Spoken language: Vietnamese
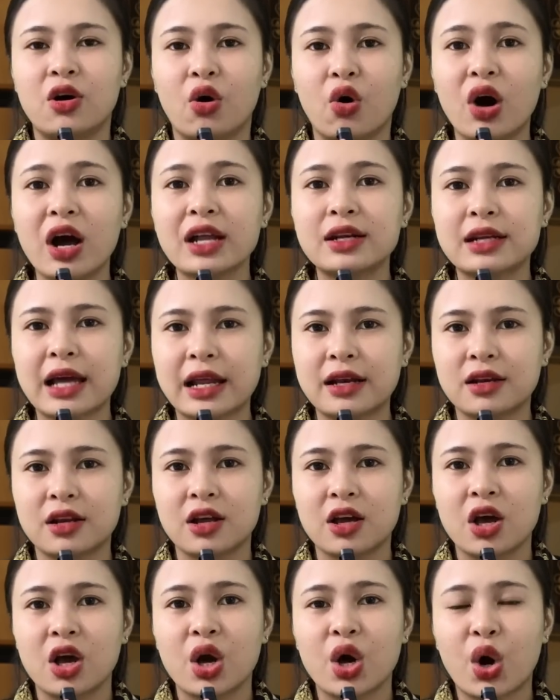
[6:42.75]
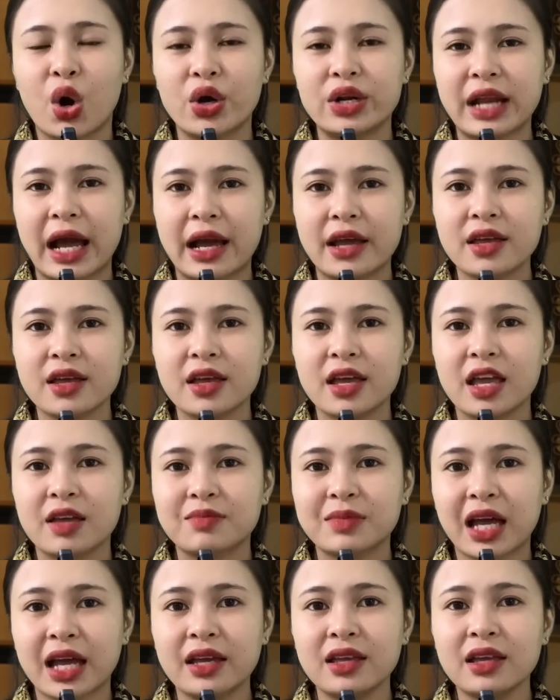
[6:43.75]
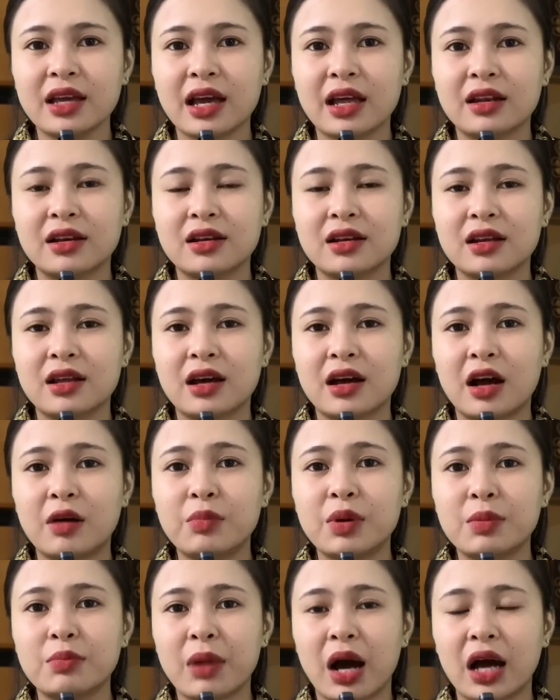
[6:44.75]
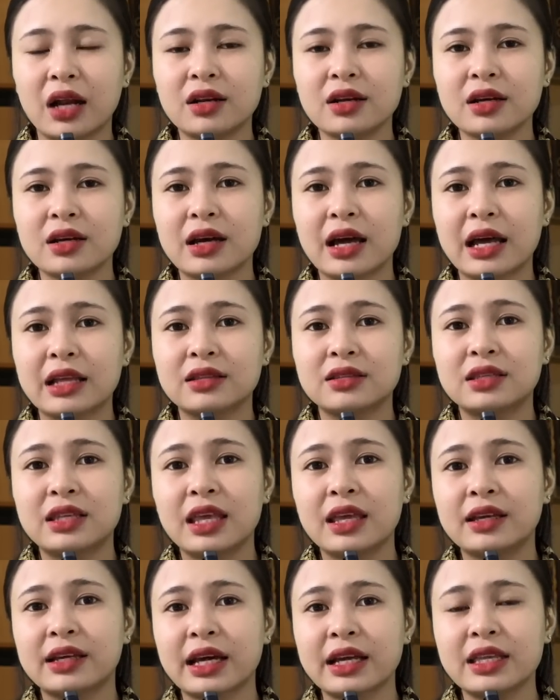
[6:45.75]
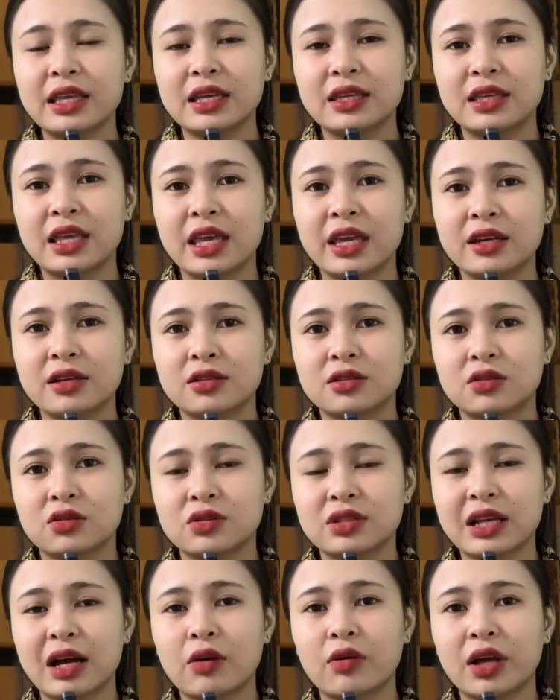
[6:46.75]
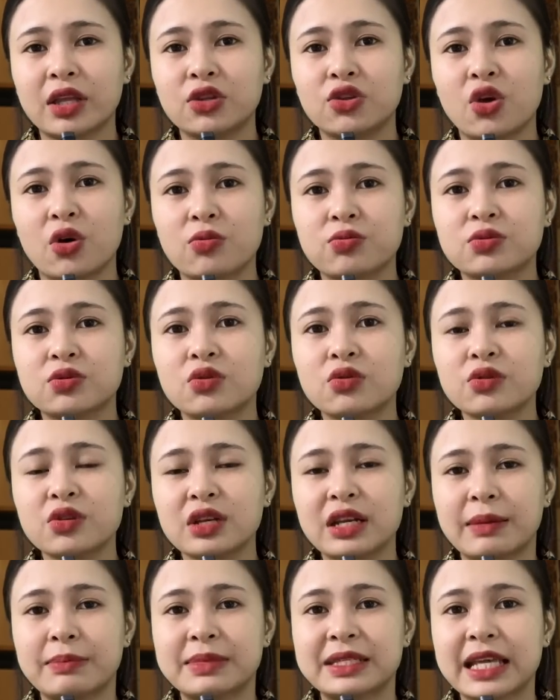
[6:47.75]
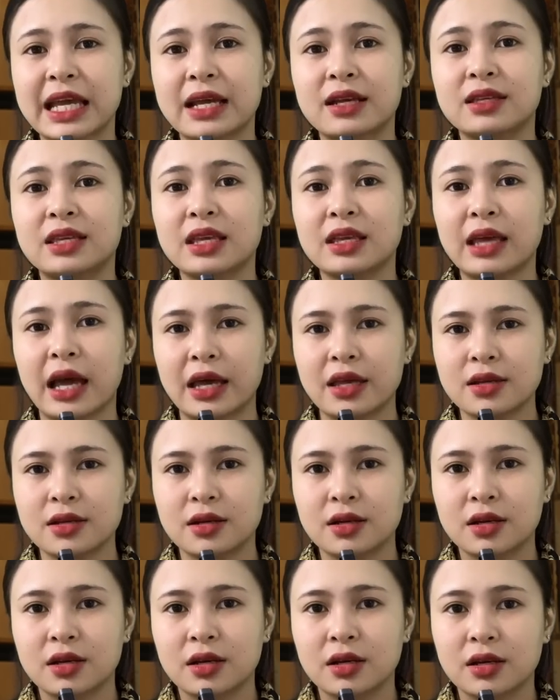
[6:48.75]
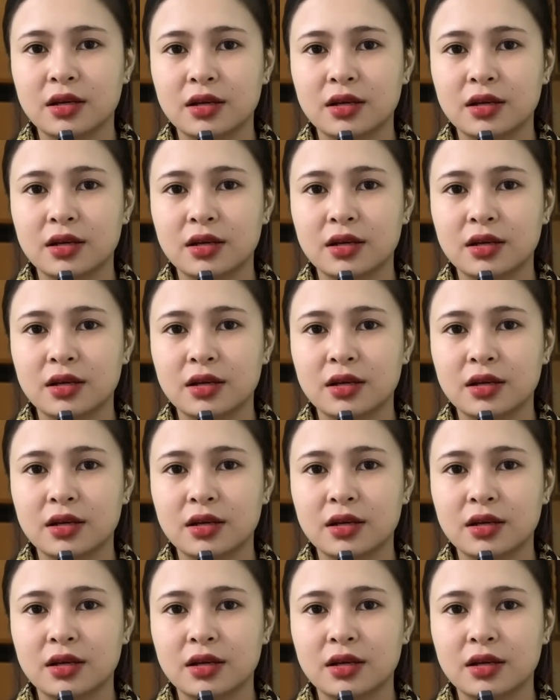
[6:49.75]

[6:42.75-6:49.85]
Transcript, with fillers: Ủa anh anh, hồi nãy em thấy anh ở bên bển, anh chiên cá viên chiên rồi sao anh dục xuống dưới đầm sen chi vậy?